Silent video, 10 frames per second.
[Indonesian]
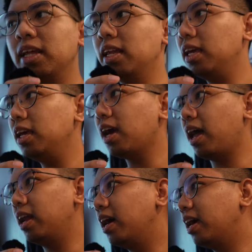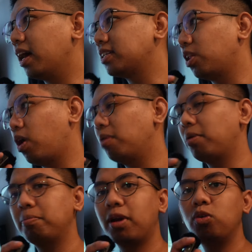ini ada yang satu
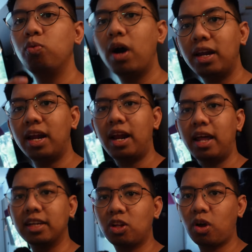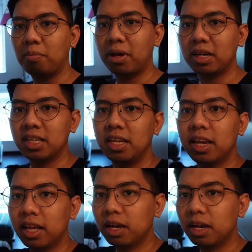kamar berdua dan ada yang satu kamar sendiri